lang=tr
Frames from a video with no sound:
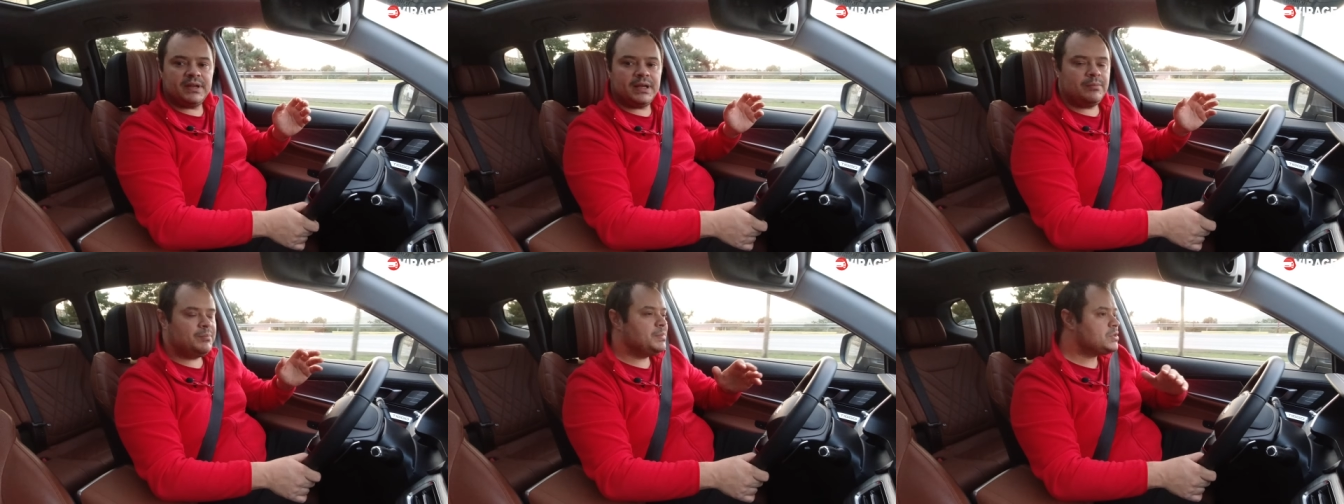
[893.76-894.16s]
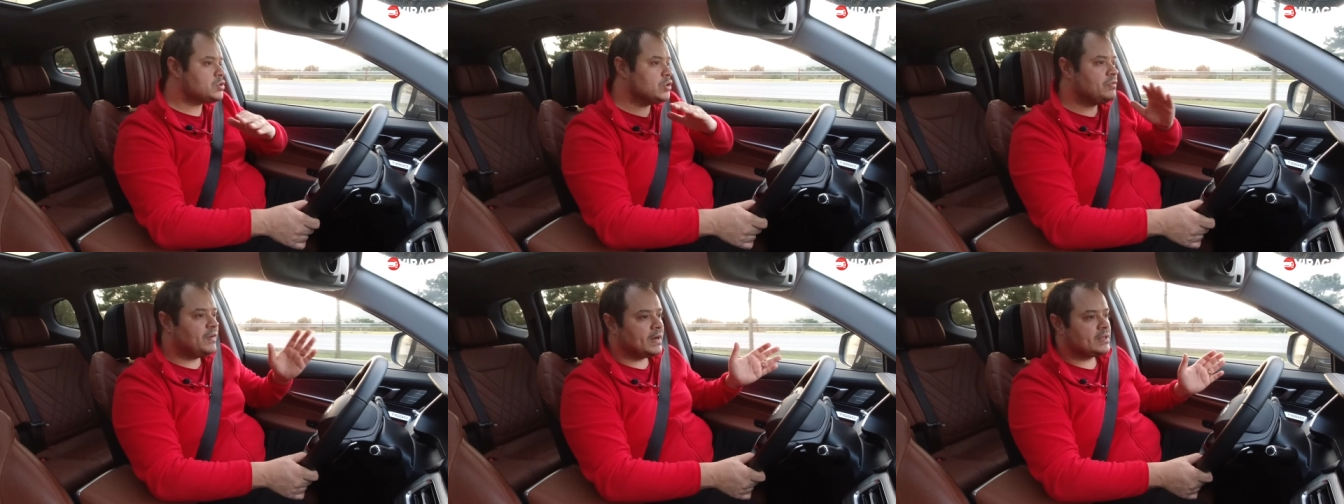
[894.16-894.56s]
ve
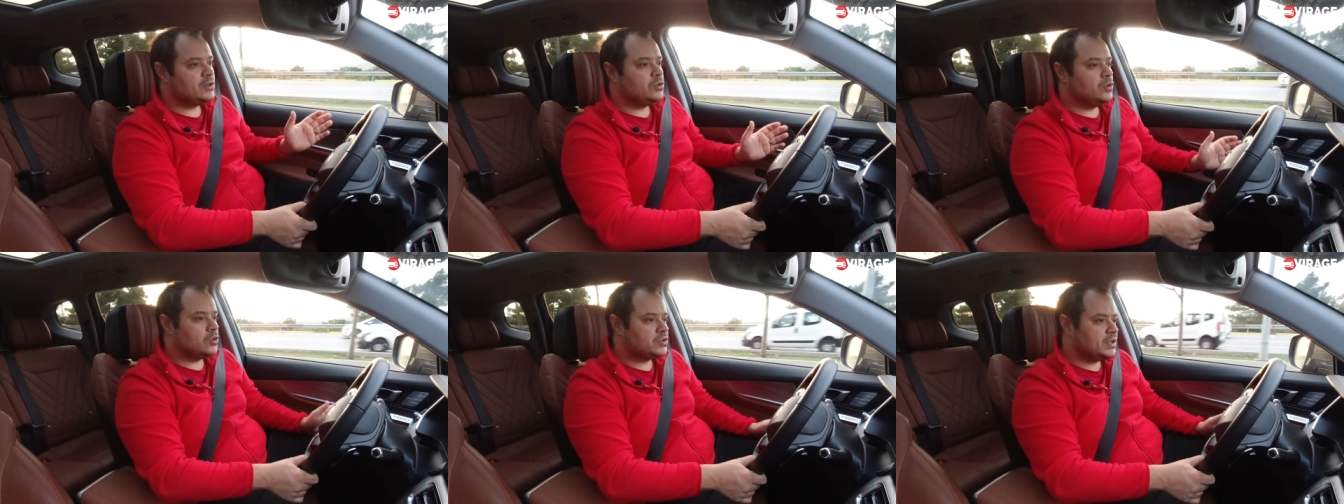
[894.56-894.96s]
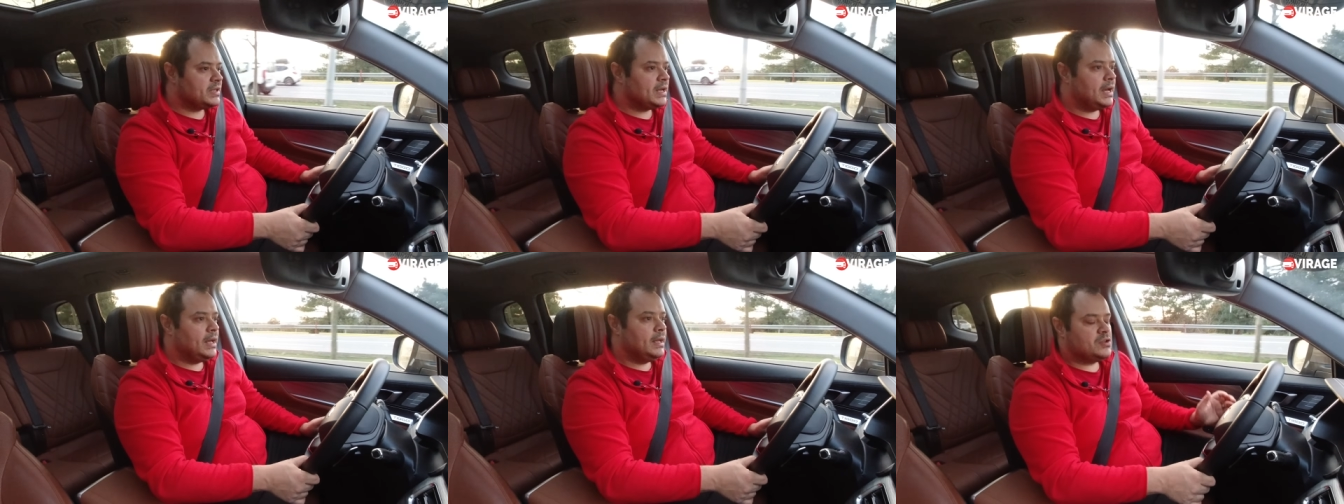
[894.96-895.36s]
birçok farklı
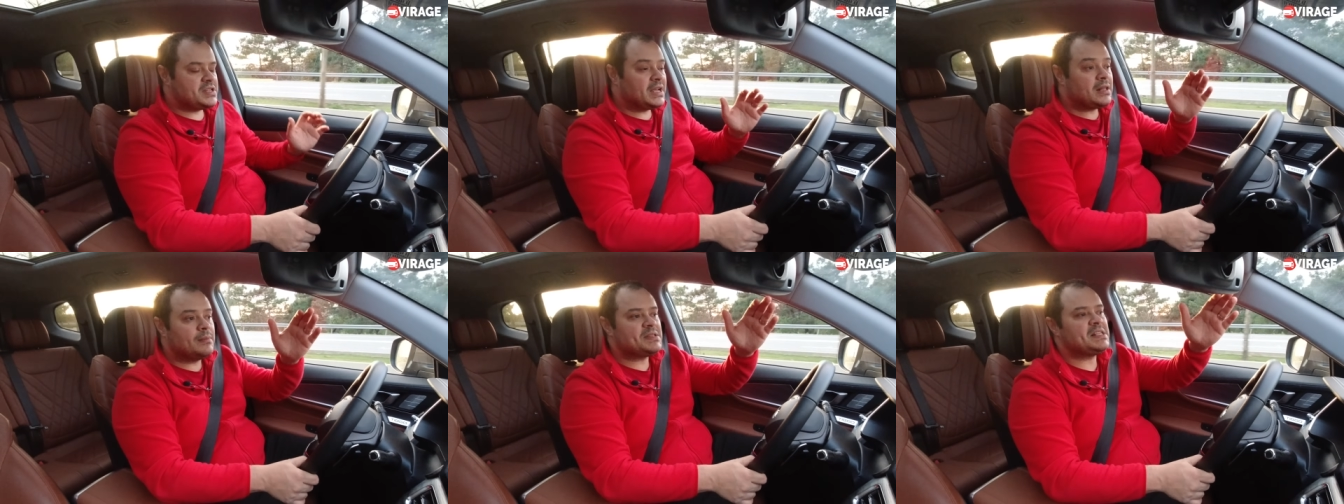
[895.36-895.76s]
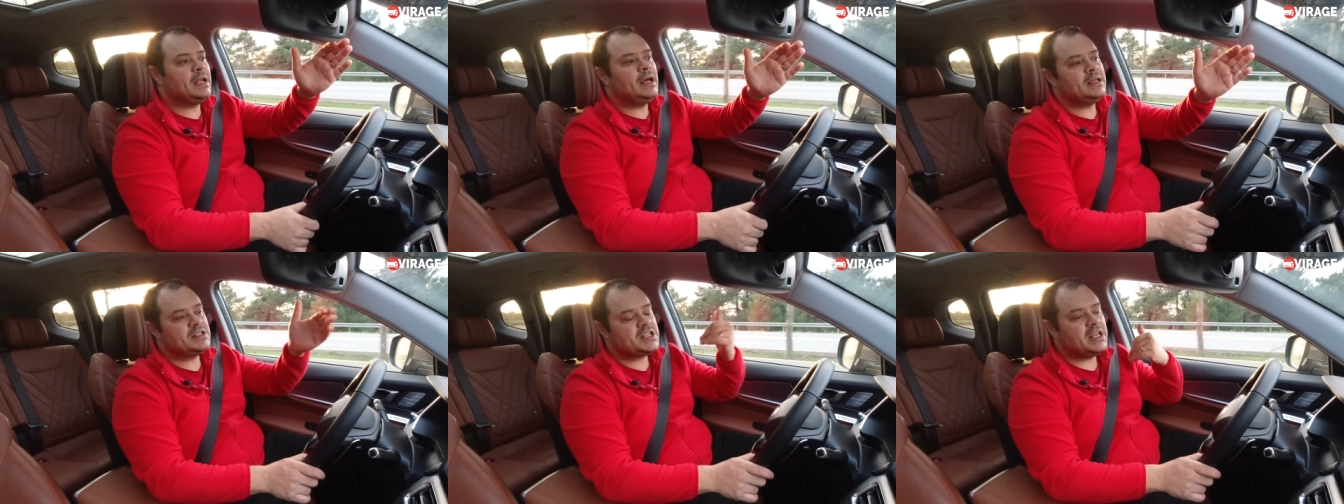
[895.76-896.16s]
noktada özellikle
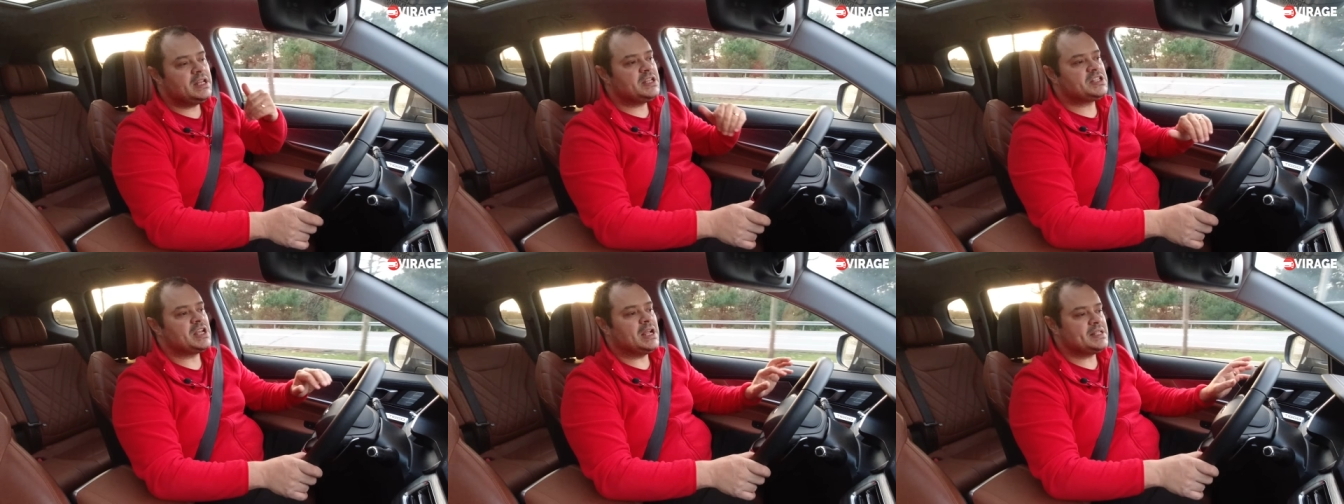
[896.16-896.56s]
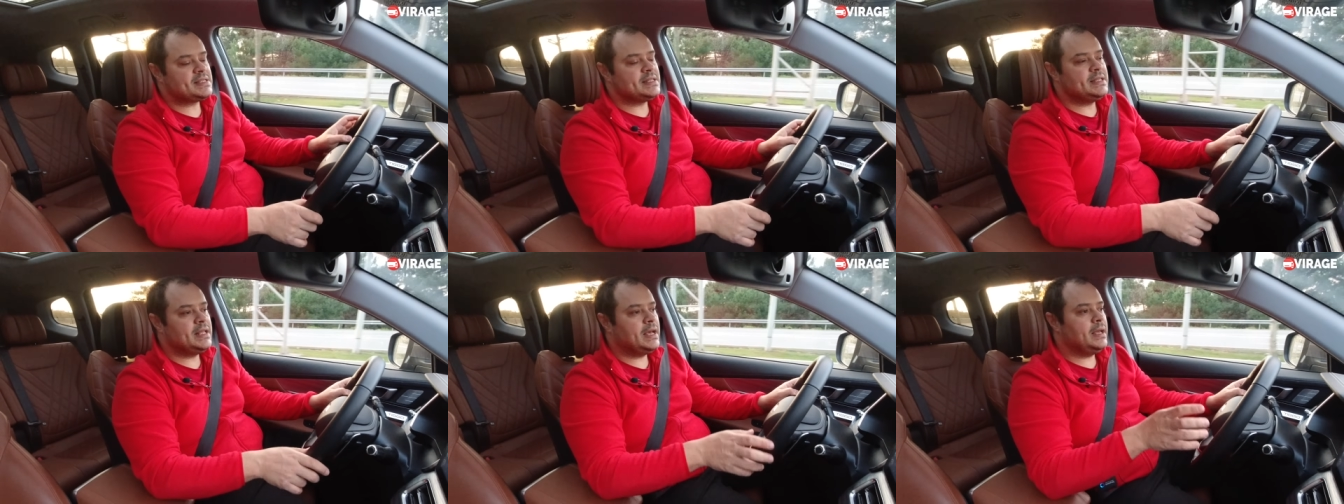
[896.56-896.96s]
mesela şehir
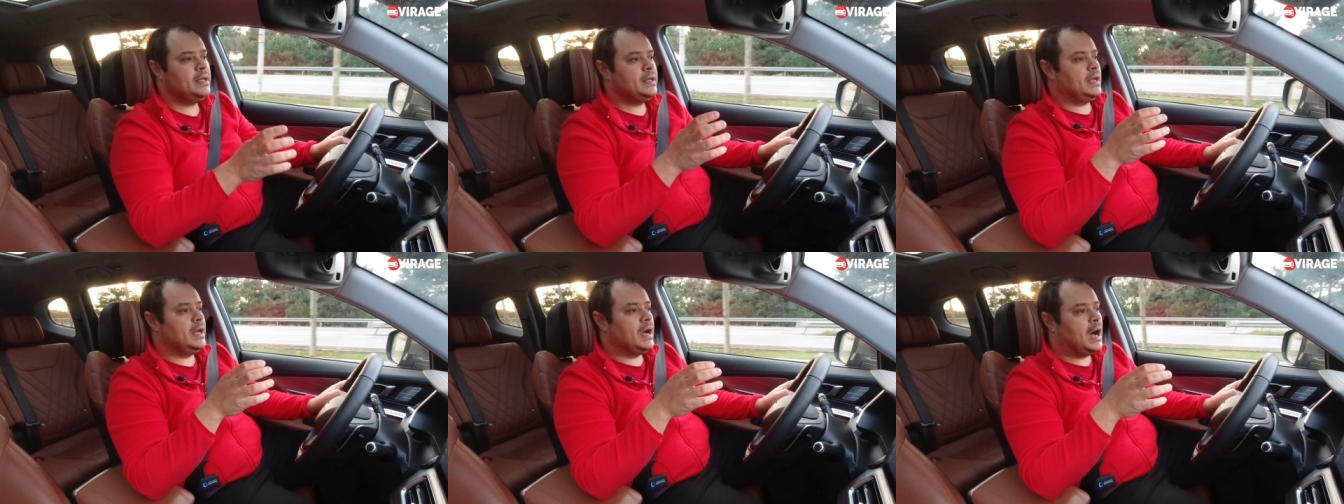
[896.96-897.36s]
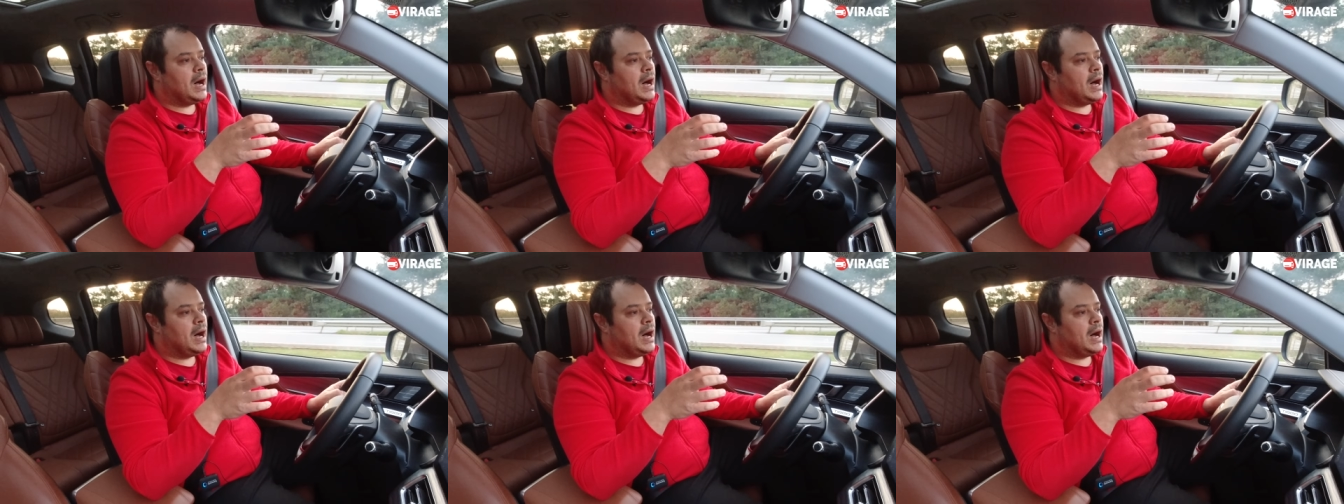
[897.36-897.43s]
içerisinde e,